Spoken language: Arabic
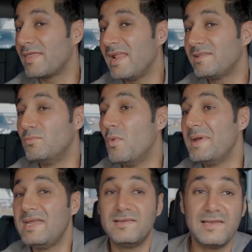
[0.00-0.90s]
ثلاث
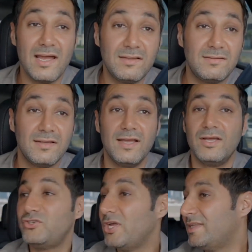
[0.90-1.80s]
مميزات
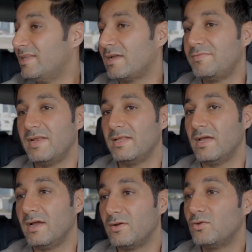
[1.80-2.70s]
شدتك في
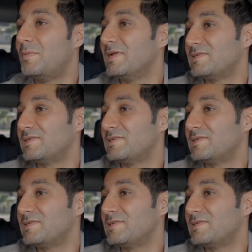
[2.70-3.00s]
ندى قلت